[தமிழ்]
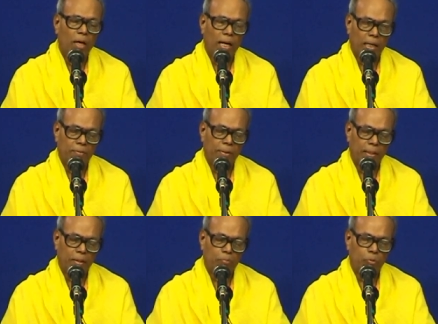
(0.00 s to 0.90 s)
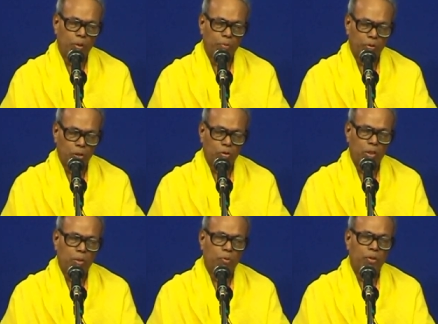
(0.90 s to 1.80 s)
ஆகவே முதுமை
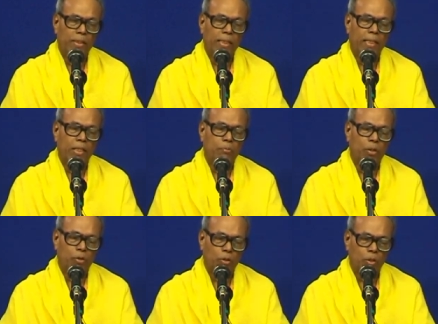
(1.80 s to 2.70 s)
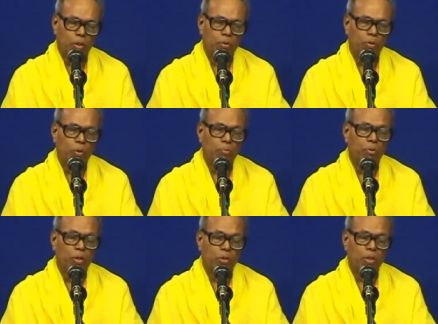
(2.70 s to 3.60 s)
வருவதற்கு முன் ஈல இருமல் வருவதற்கு முன்
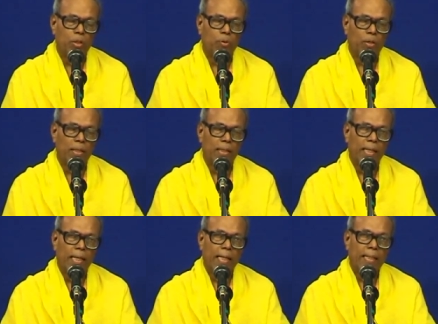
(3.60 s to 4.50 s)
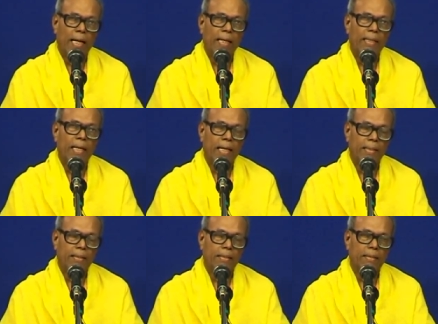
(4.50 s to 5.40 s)
துன்பம் வருவதற்கு முன் ஞானிகளை
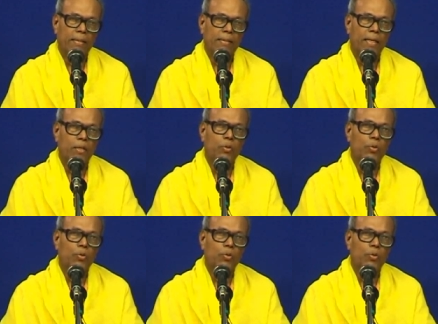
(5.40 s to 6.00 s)
அழைத்து தடுத்து